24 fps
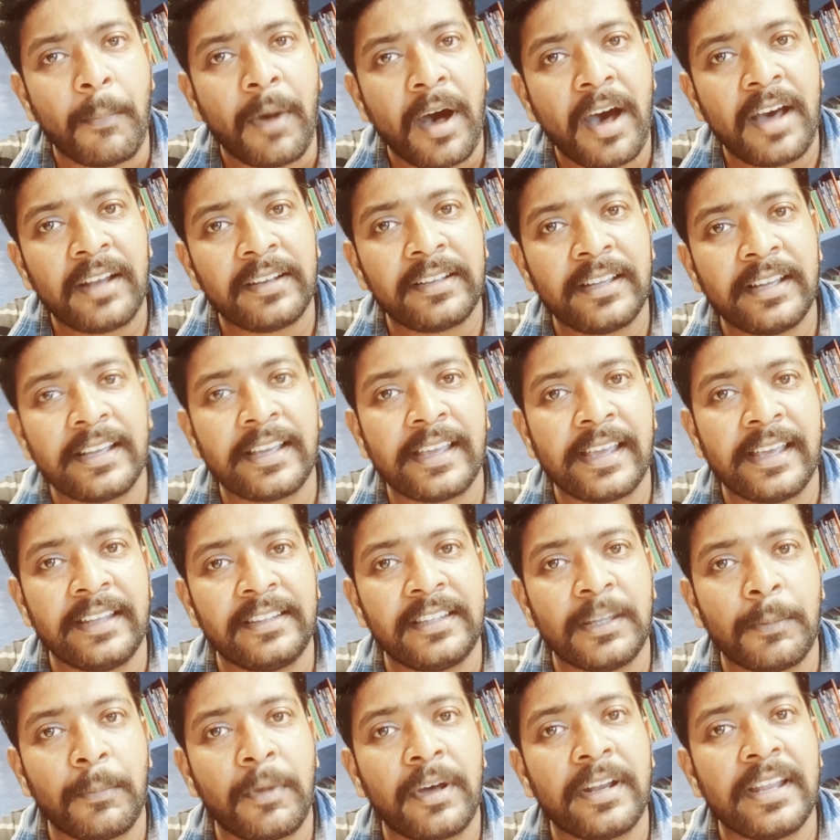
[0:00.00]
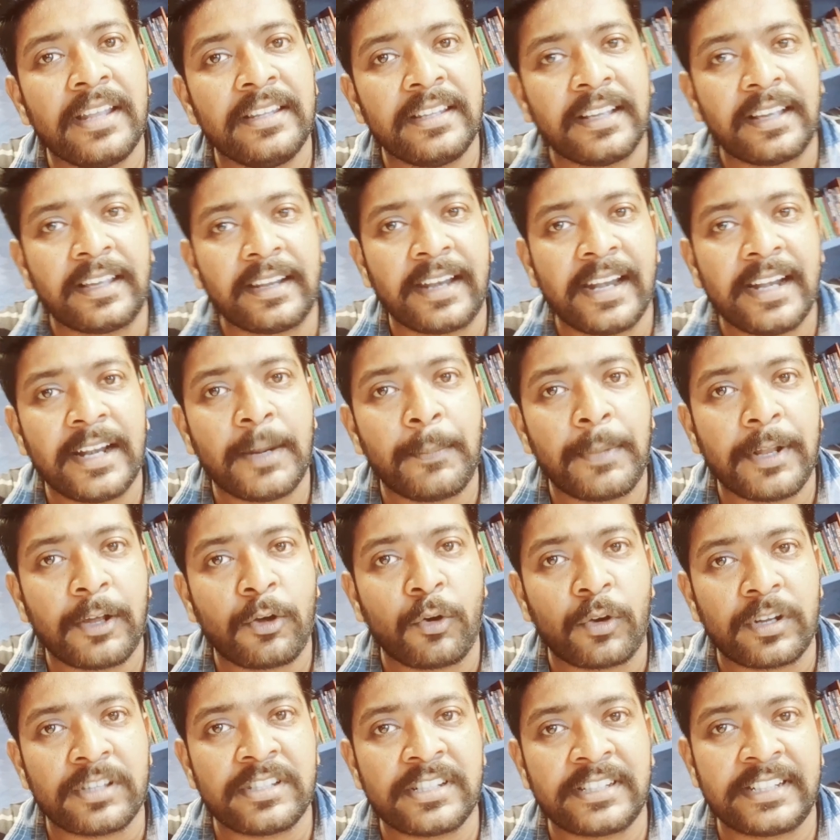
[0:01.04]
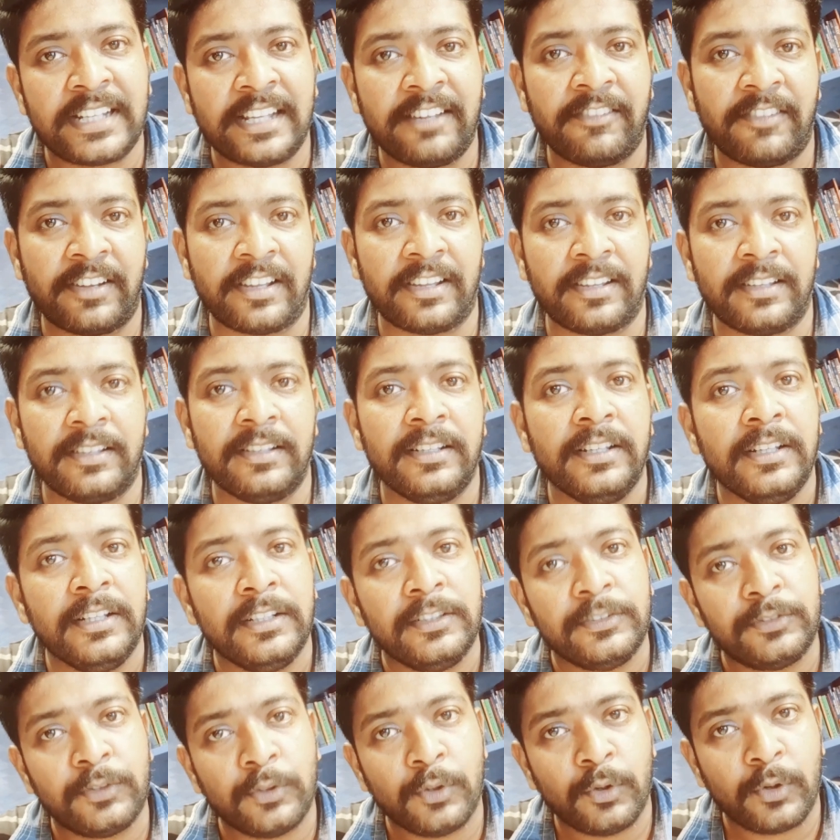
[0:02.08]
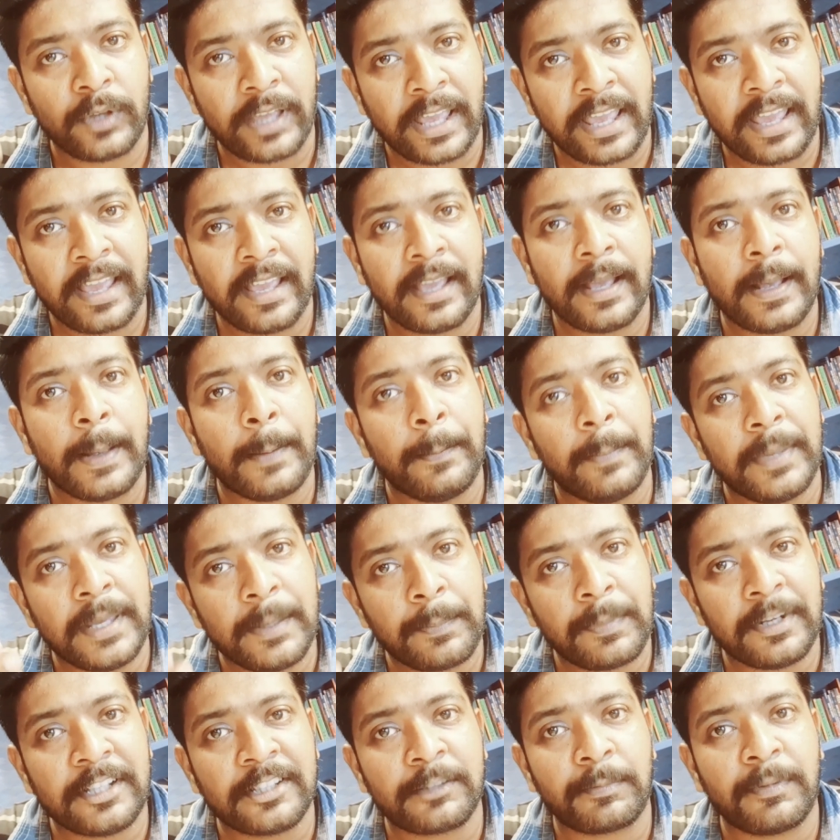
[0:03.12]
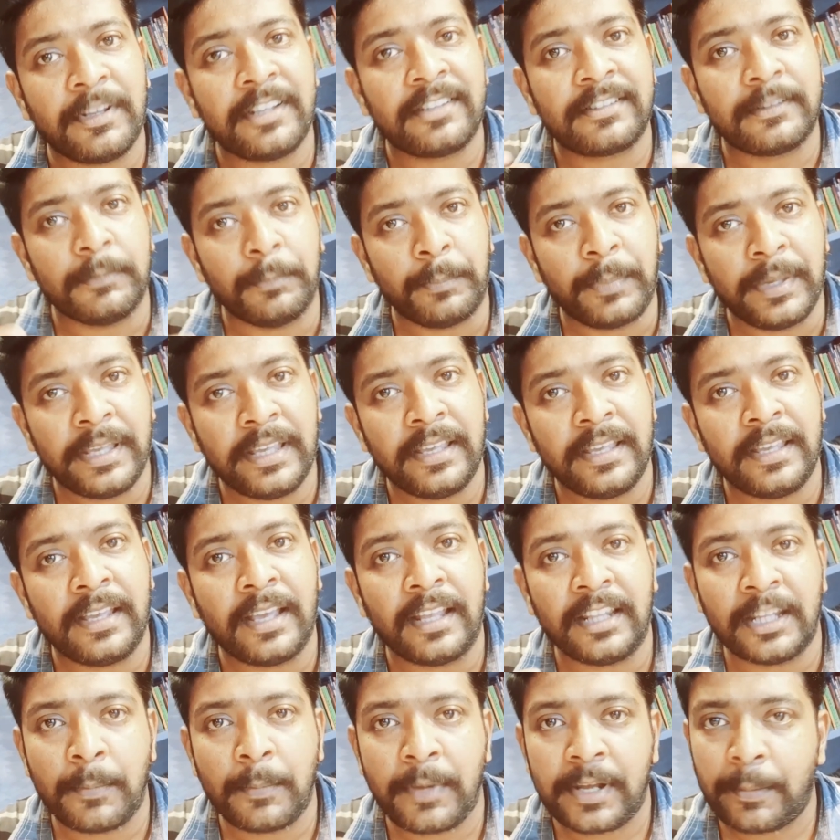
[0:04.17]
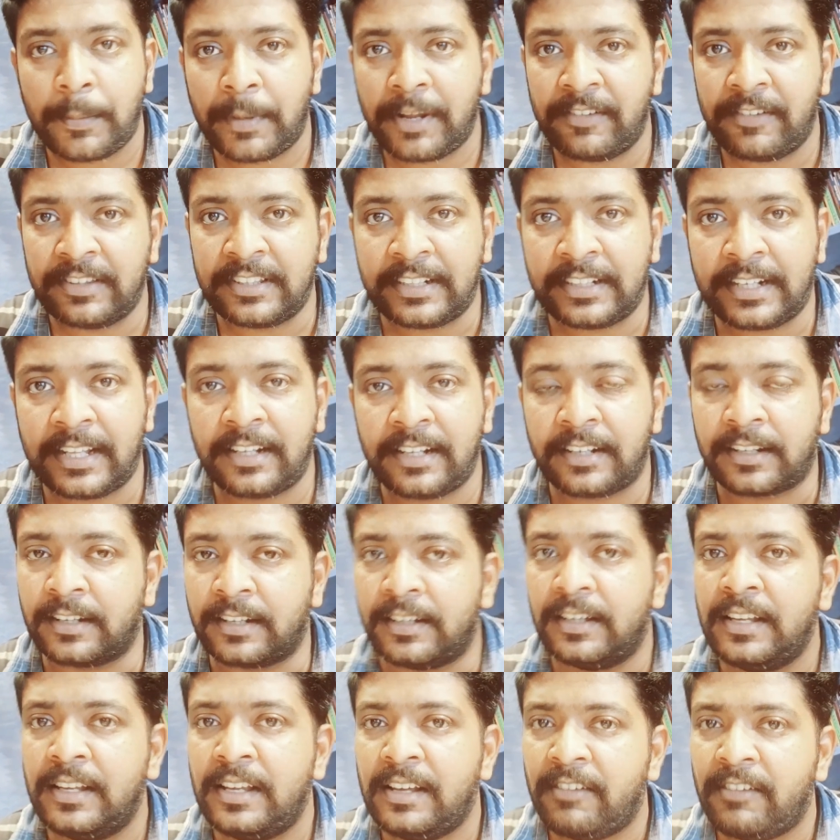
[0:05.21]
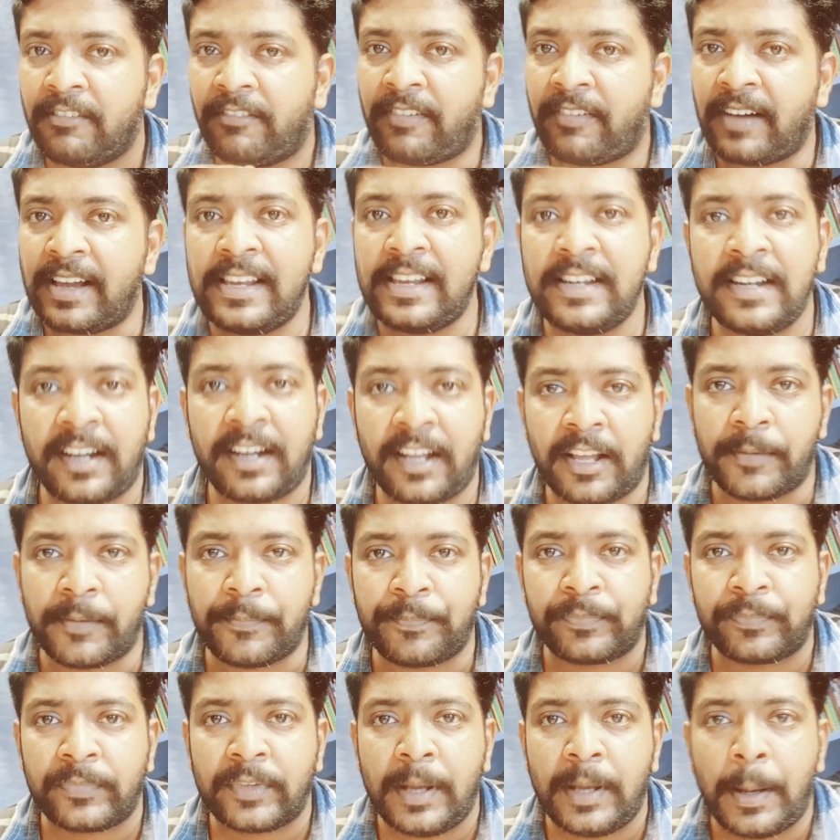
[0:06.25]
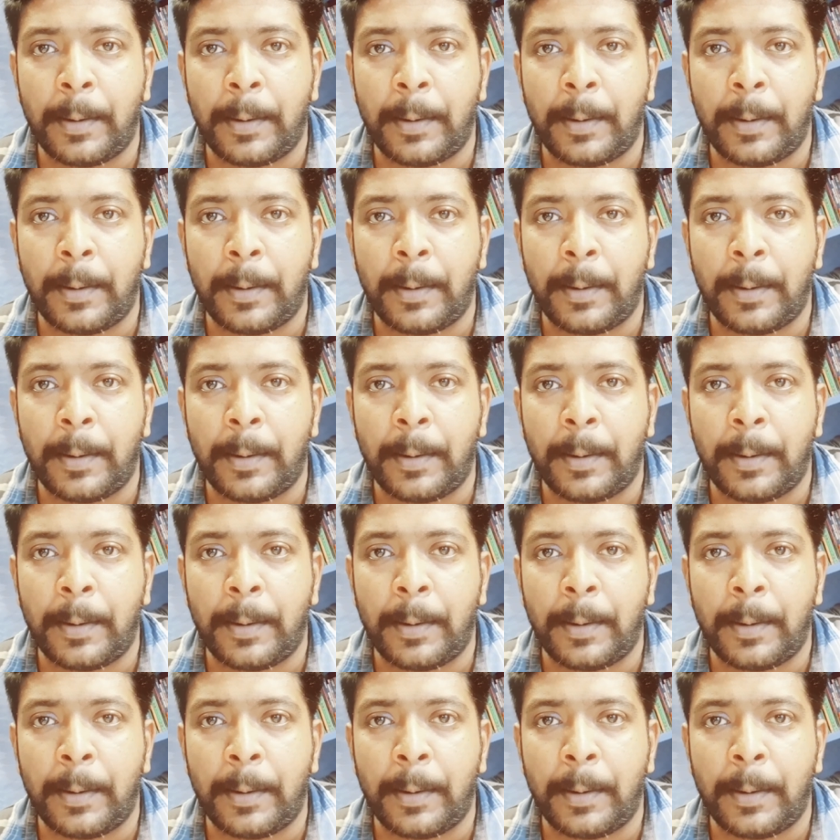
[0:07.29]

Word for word: மார்க்குக்கு ஏற்ற மாதிரி அந்த கிரேட் அப்படியே குறைஞ்சிக்கிட்டே வருது ஸோ ஏ பி ப்ளஸ் ப்ளஸ் பி இந்த மாதிரி அப்படியே வந்துக்கிட்டே இருக்குது ஃபைனலாக